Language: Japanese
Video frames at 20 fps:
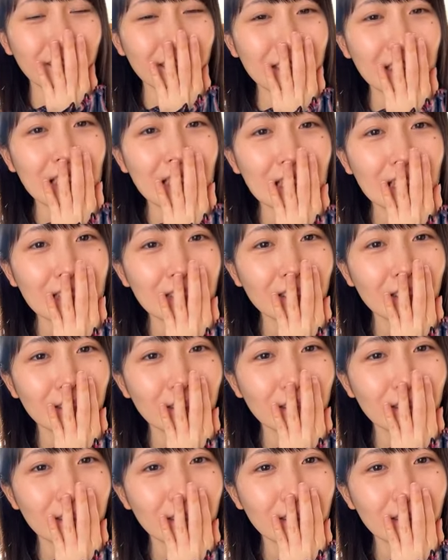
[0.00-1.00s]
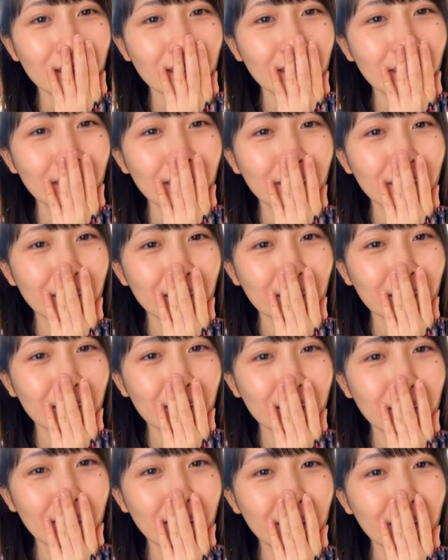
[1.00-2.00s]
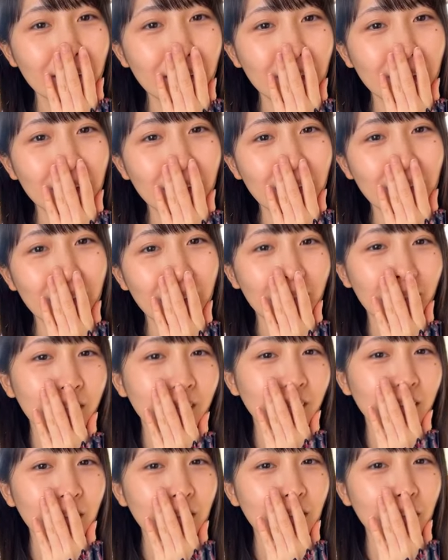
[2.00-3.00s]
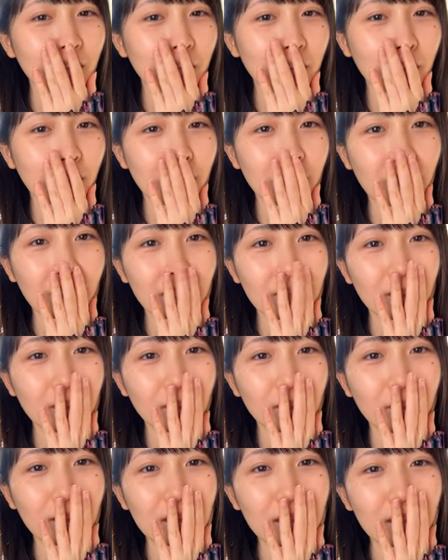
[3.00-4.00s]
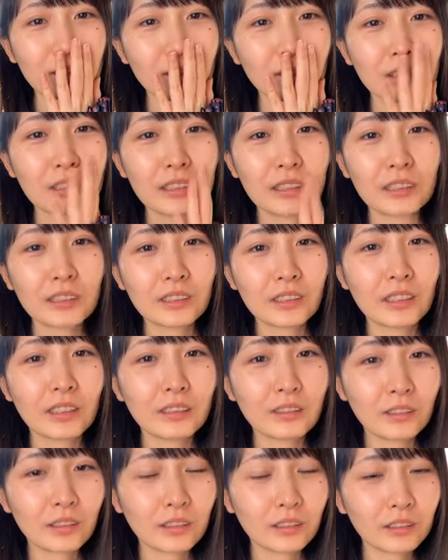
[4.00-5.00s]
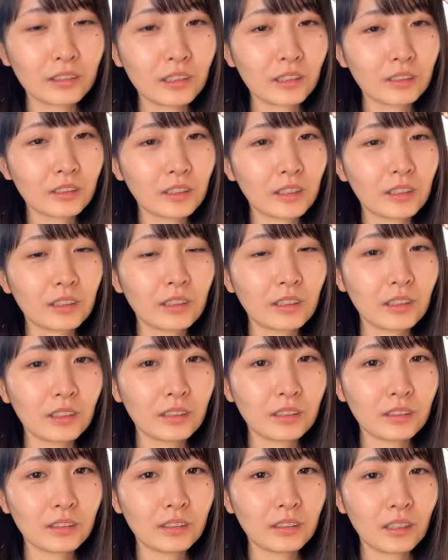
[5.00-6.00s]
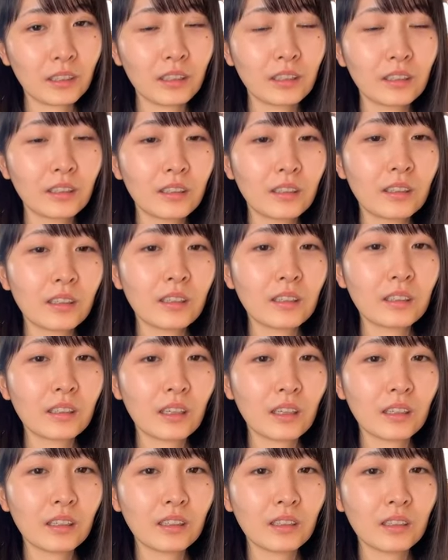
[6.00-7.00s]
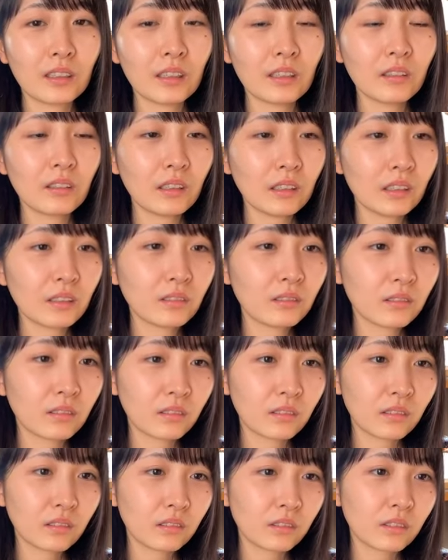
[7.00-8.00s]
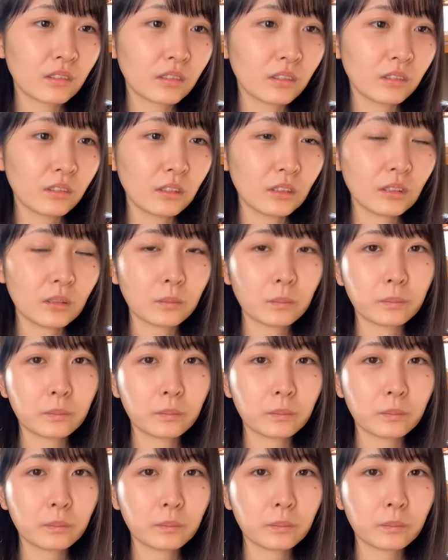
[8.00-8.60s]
ろじゃないのよそう落語は落語は一人で全員の役やるから大変ね大変だよね本当すごい